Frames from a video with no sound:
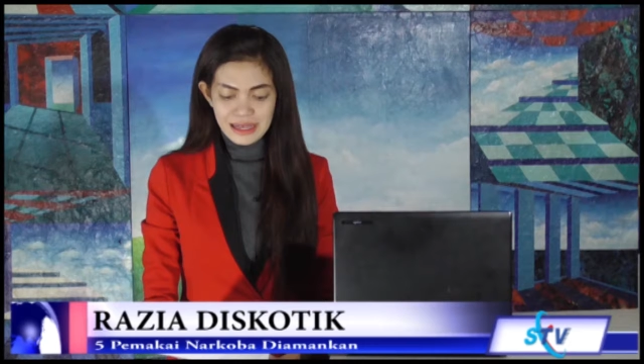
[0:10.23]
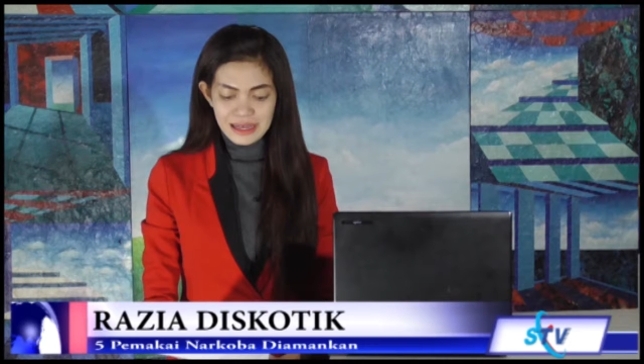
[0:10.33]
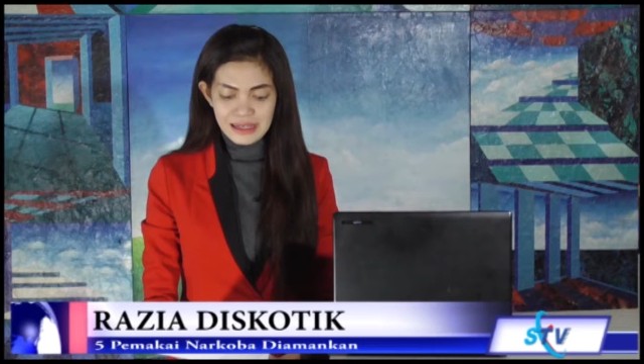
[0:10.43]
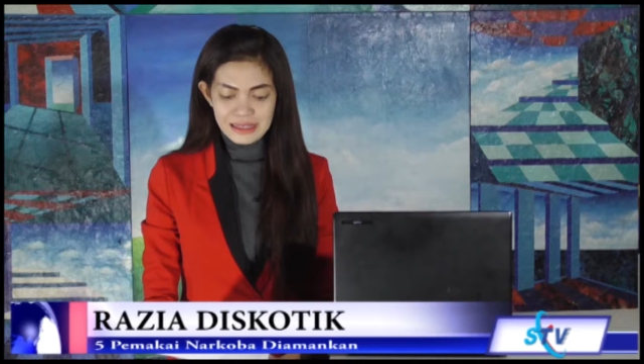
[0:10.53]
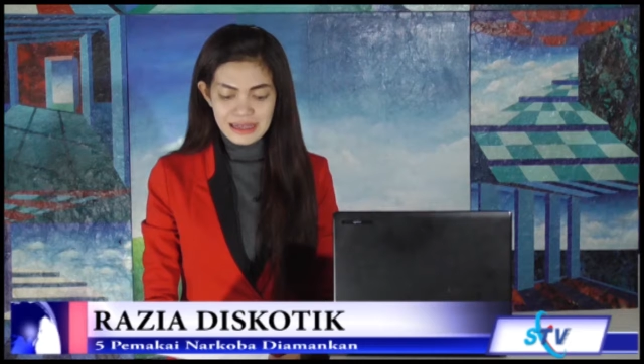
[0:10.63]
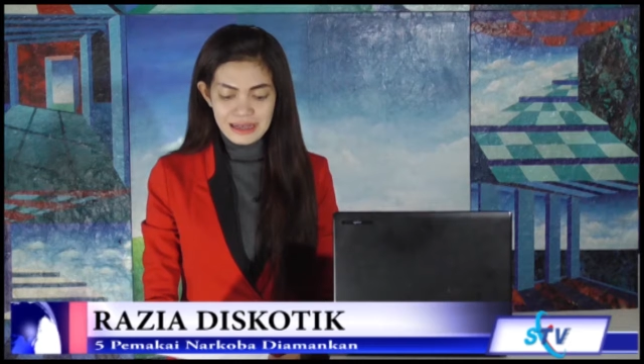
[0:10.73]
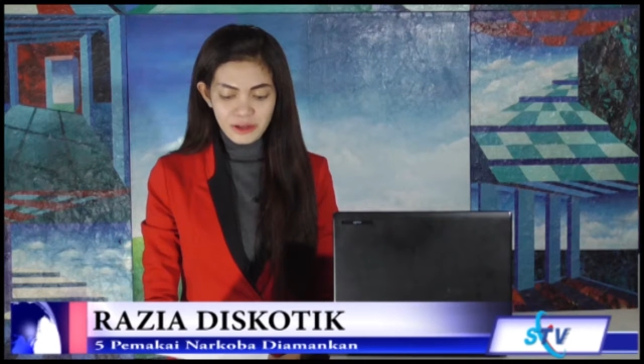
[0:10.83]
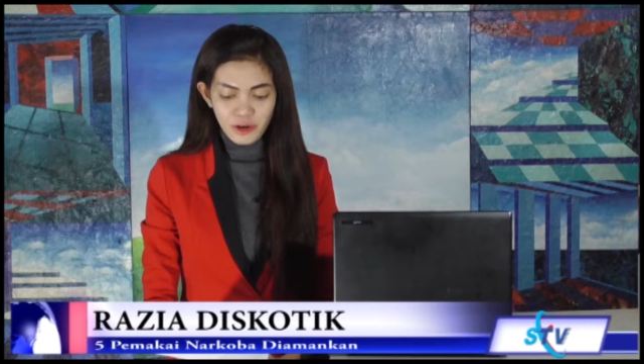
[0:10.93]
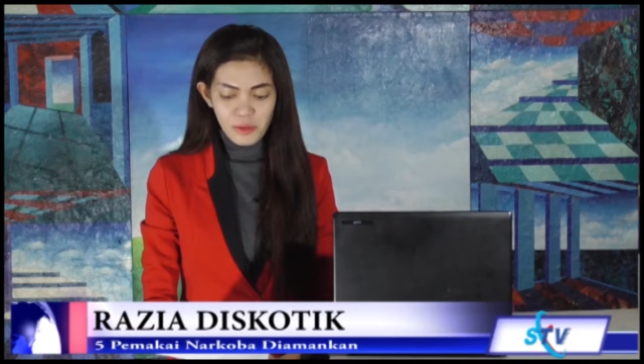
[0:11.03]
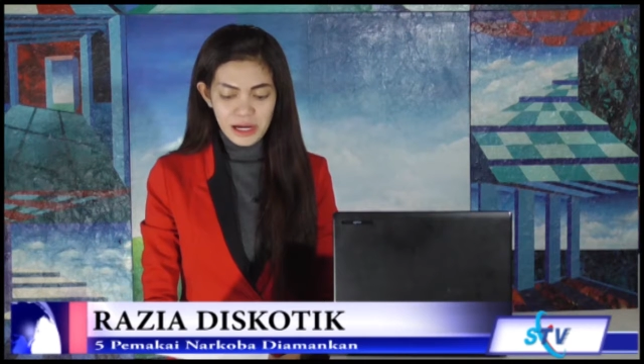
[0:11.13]
sarangnya
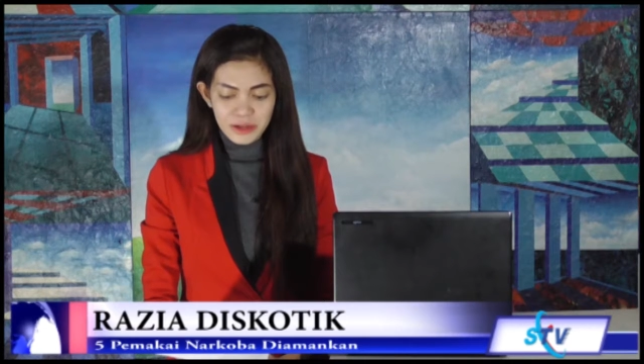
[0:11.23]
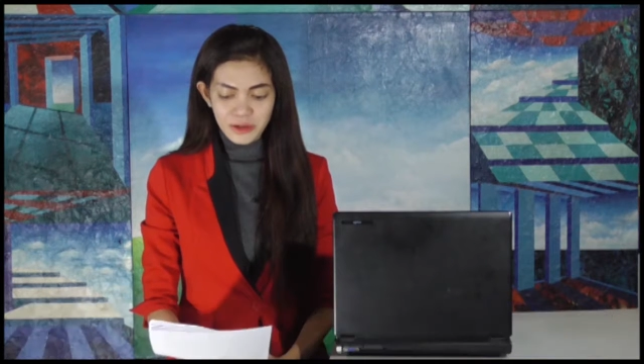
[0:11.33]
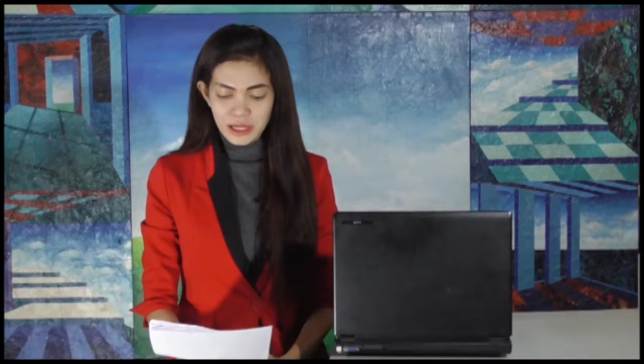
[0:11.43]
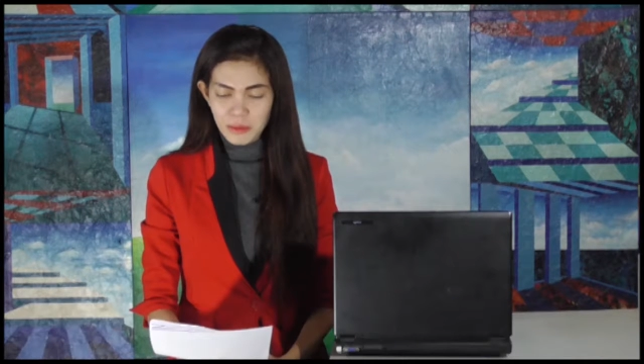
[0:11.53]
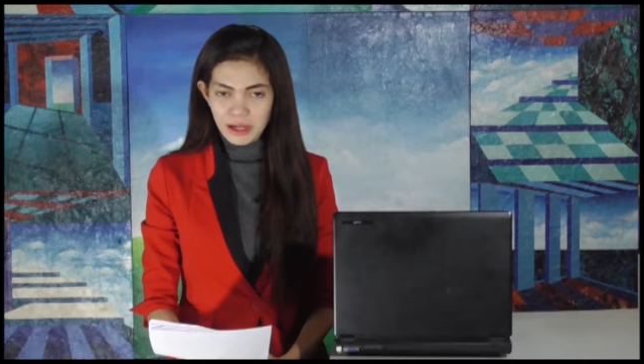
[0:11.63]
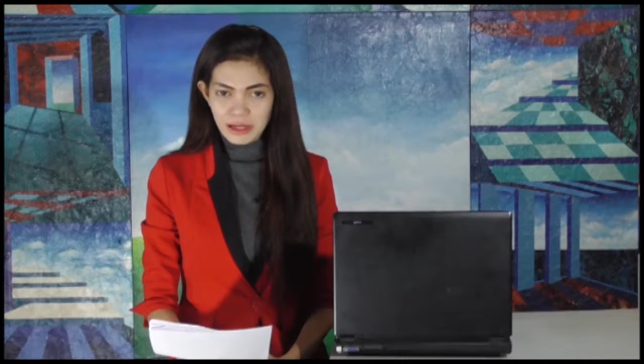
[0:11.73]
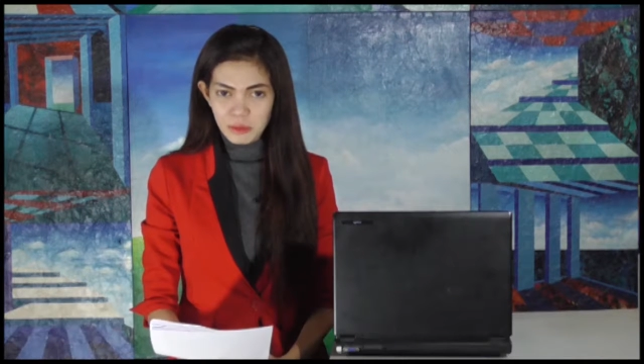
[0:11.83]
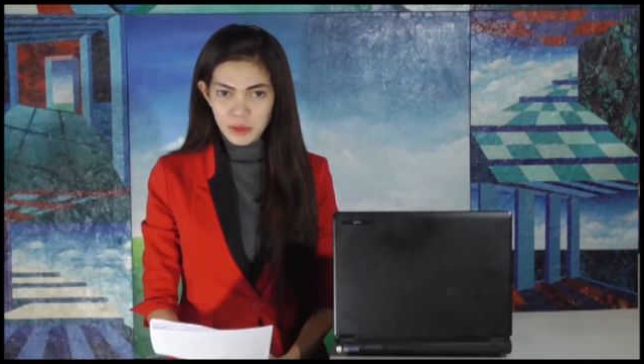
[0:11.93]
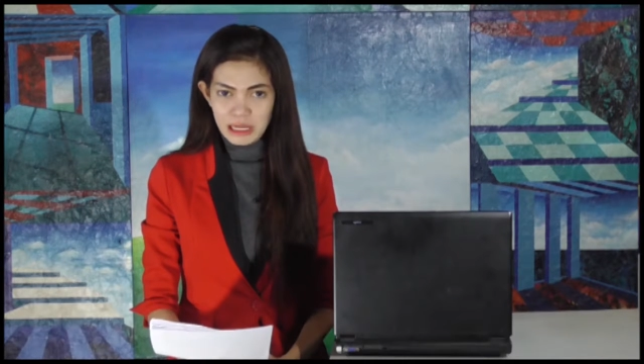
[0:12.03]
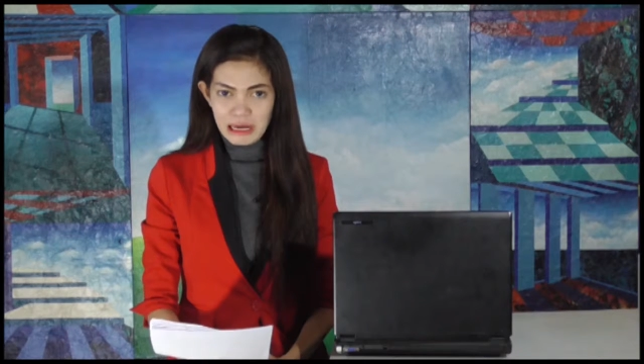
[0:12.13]
narkoba di kota
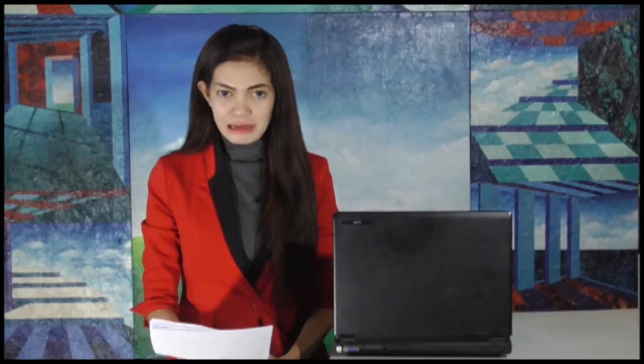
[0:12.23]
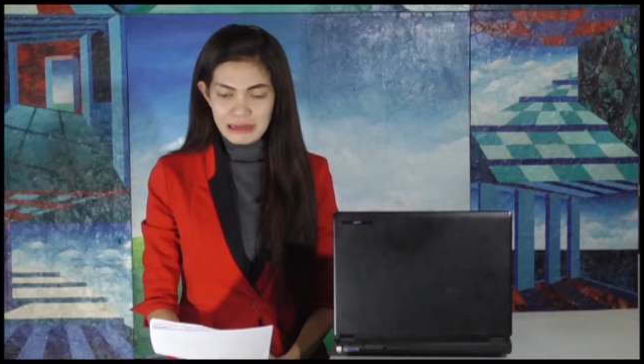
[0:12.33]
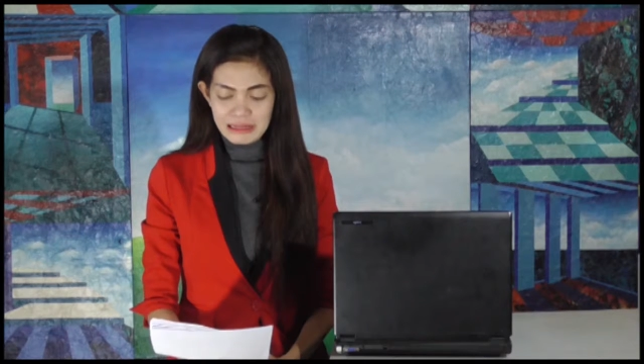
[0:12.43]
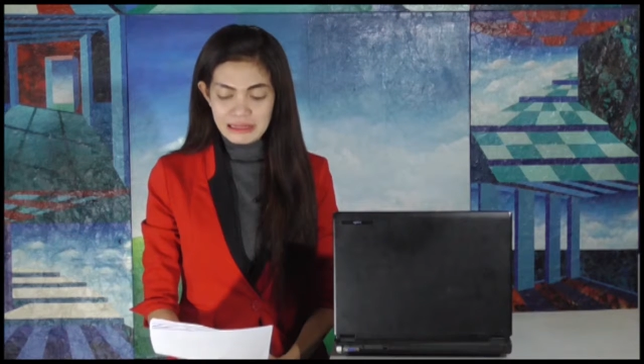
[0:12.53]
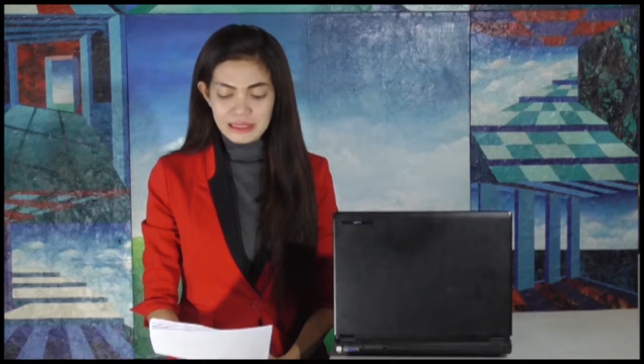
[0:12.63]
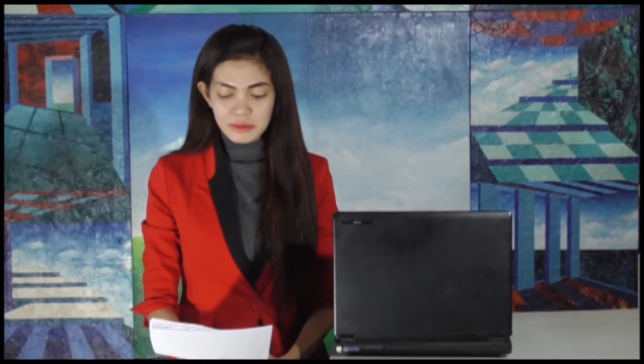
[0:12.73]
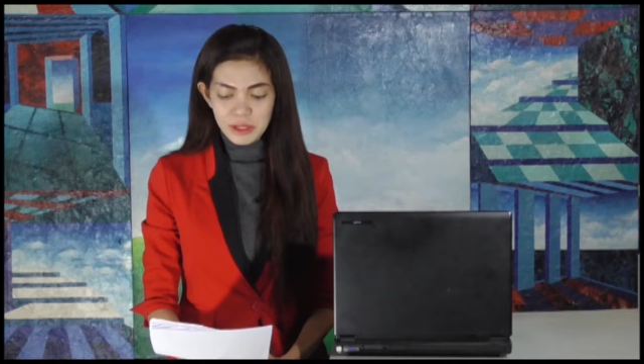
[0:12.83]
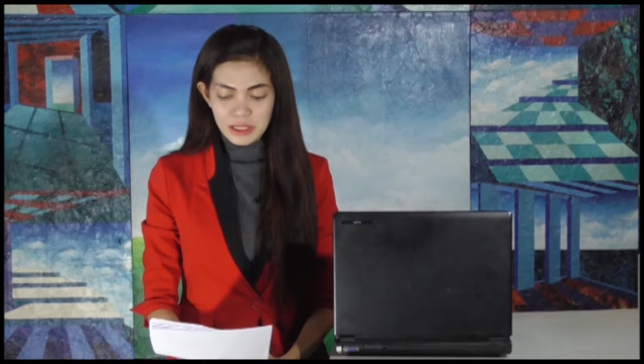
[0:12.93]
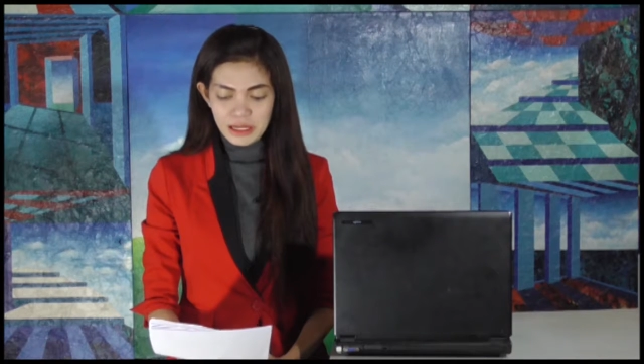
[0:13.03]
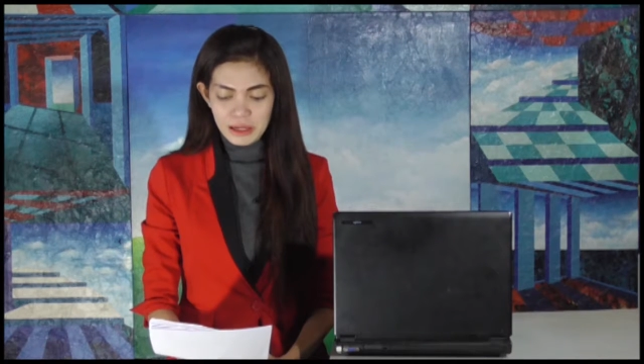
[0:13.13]
Pangkal Pinang
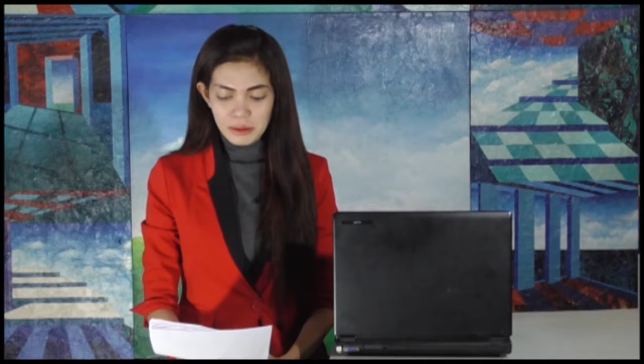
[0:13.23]
digerebek